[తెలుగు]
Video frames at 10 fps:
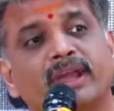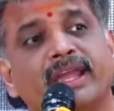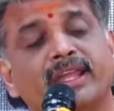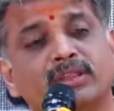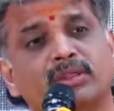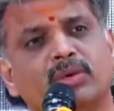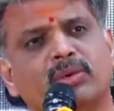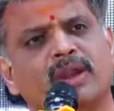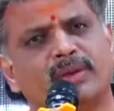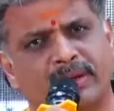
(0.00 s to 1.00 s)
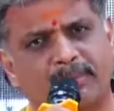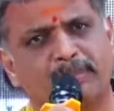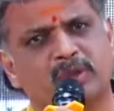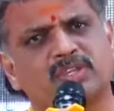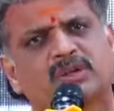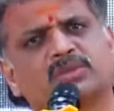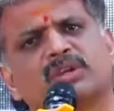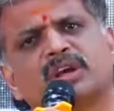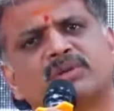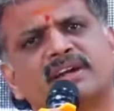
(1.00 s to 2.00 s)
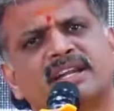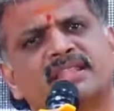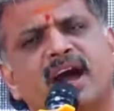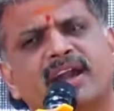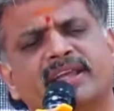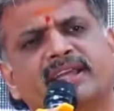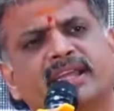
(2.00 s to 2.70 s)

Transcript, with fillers: హిందువుల ఇప్పుడు జరుగుతున్నటువంటి దాడికి